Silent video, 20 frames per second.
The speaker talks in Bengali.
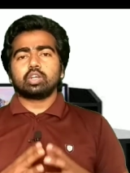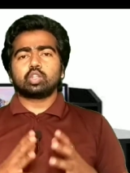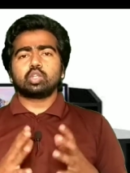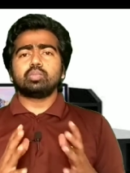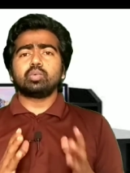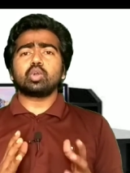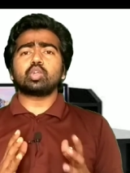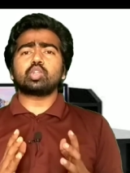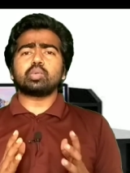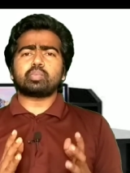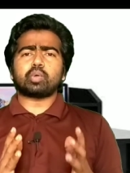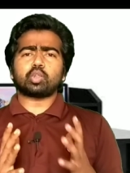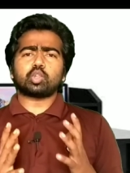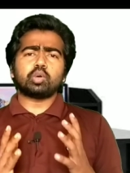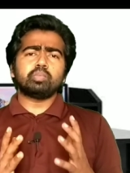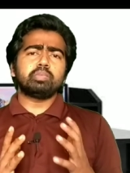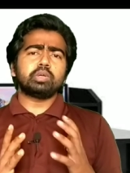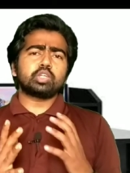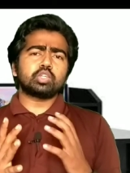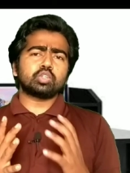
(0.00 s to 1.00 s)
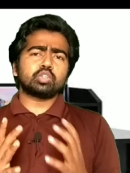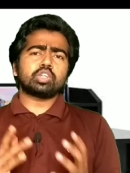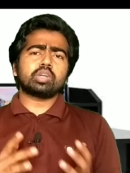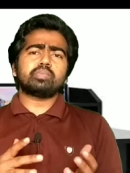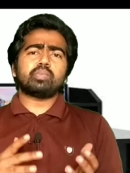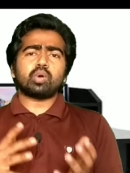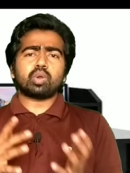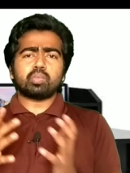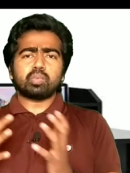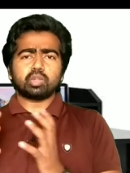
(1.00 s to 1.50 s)
তো মূলত প্রথম
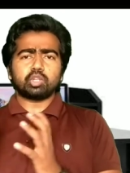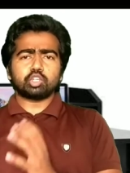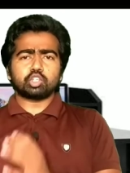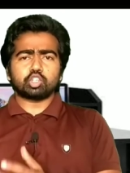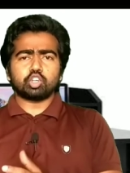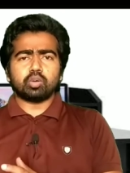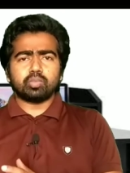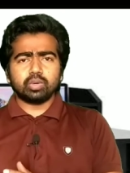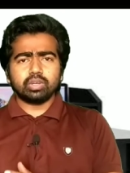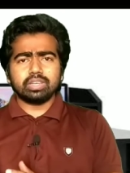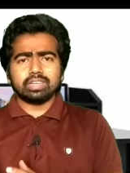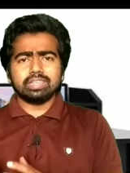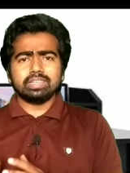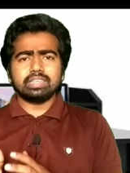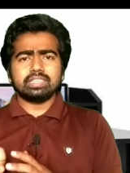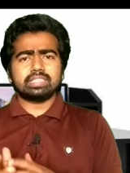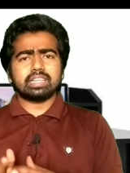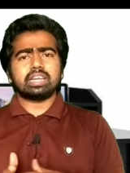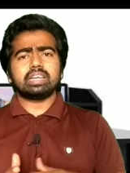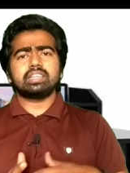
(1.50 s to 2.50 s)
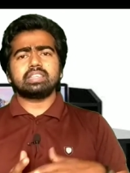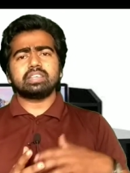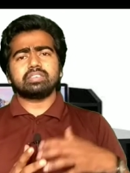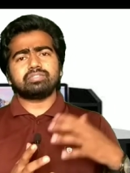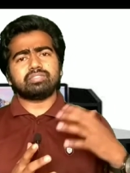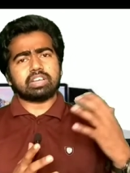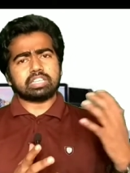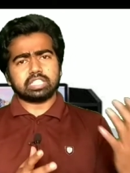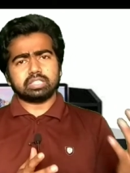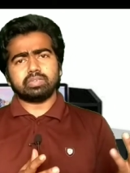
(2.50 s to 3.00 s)
বিশ্বযুদ্ধের পরবর্তী সময়েই ইতালিতে
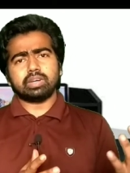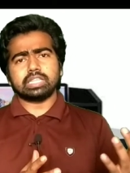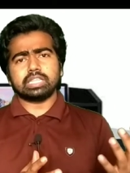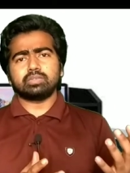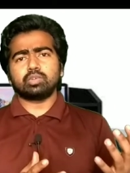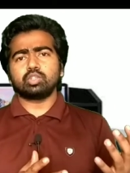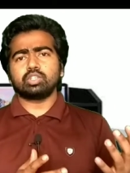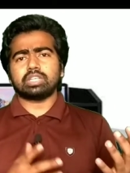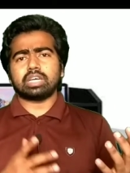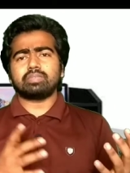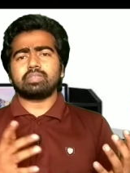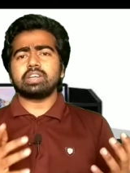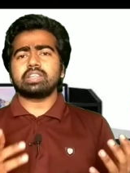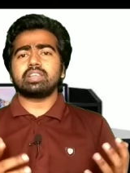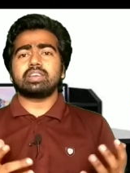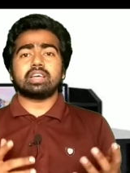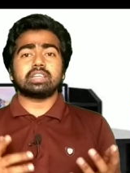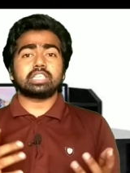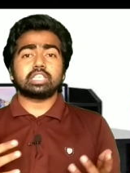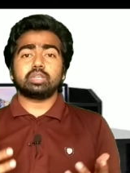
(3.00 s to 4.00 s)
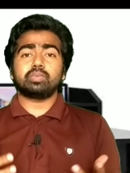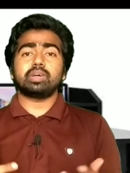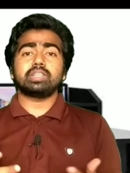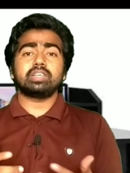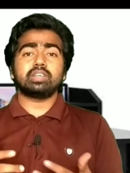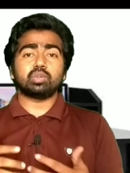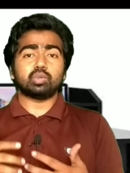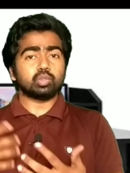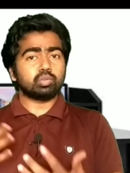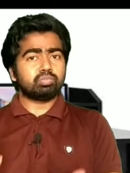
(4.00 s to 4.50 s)
ফ্যাসিবাদ এবং জার্মানিতে
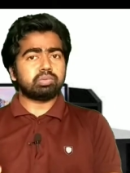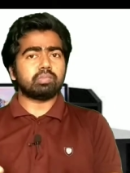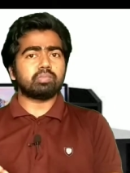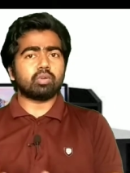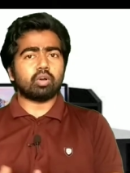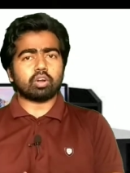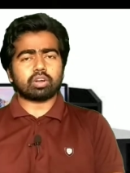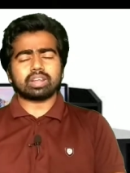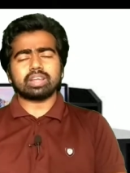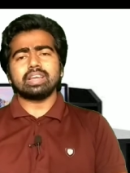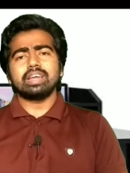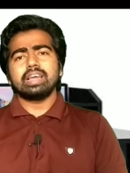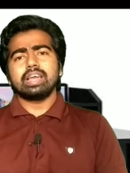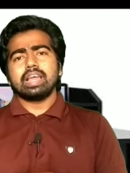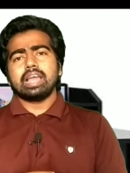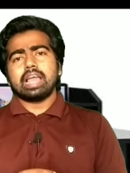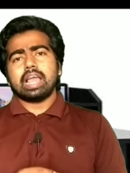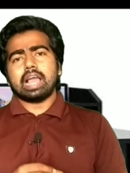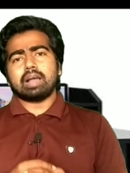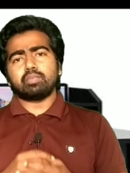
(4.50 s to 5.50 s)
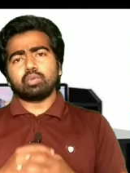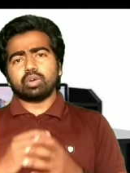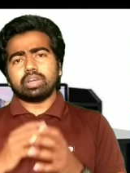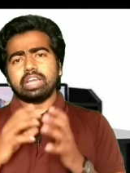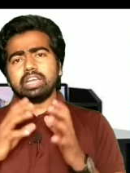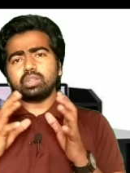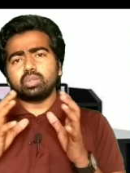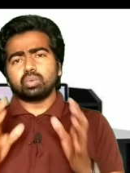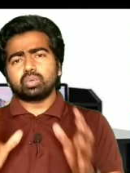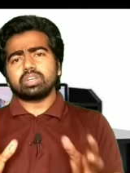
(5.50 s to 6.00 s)
নাৎসিবাদের উদ্ভব ঘটে এবং
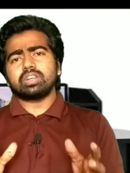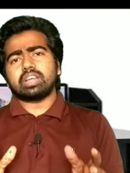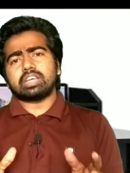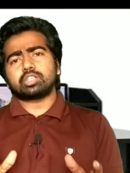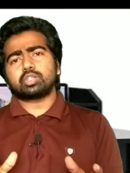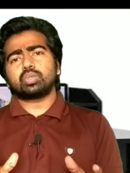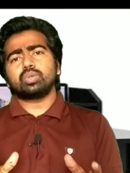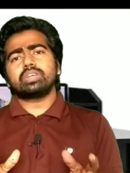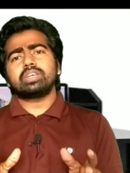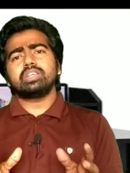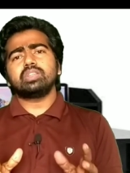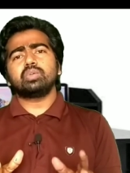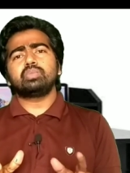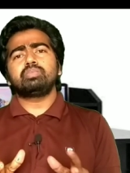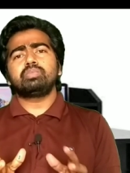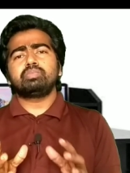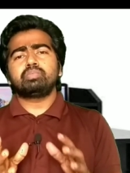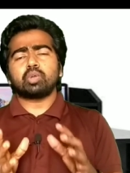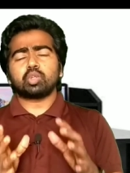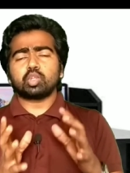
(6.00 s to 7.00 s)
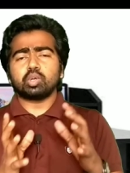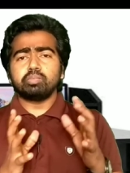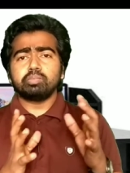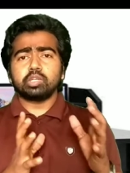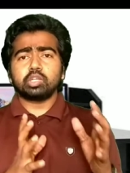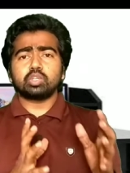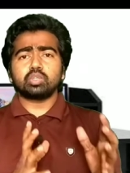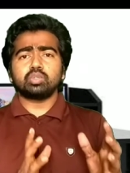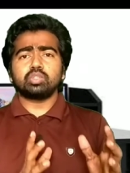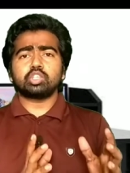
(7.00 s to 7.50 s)
এই দুটি রাষ্ট্রই কিন্তু প্রথম
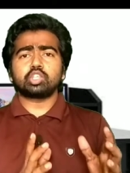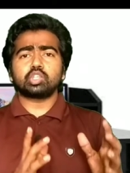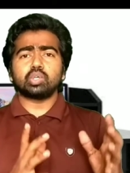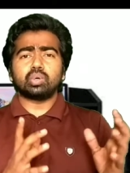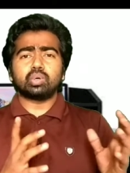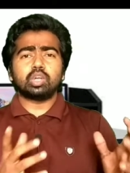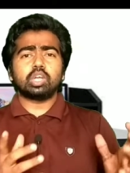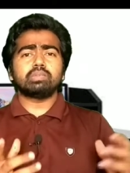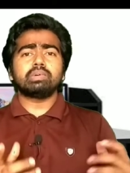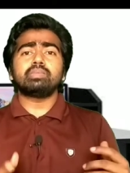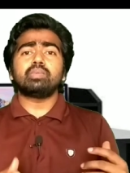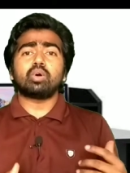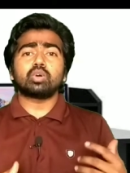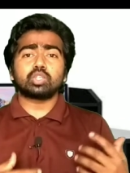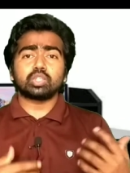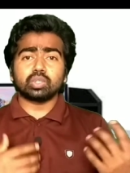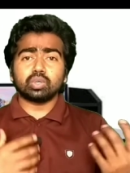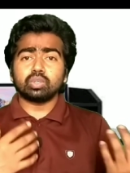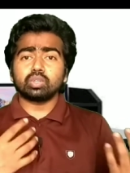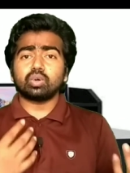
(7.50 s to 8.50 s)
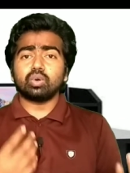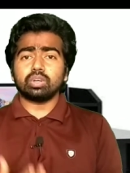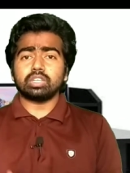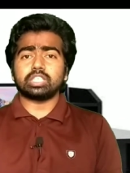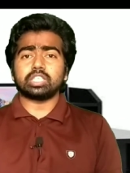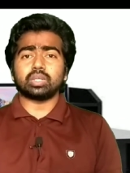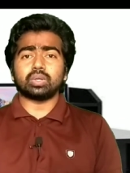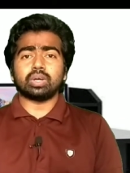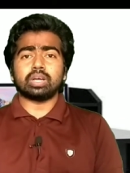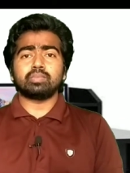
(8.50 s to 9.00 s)
বিশ্বযুদ্ধে সক্রিয়ভাবে অংশগ্রহণ
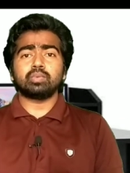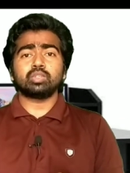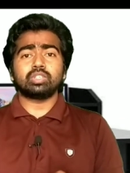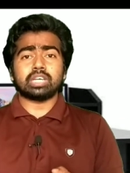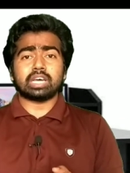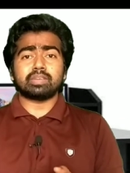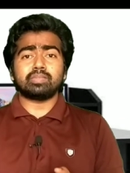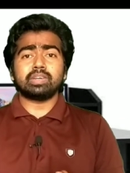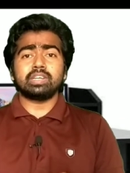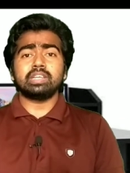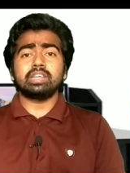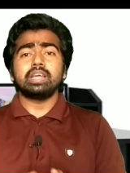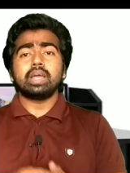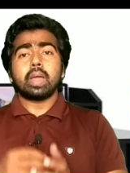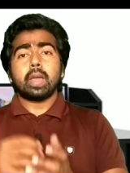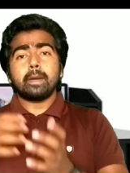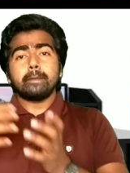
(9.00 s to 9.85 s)
করেছিল এবং জার্মানির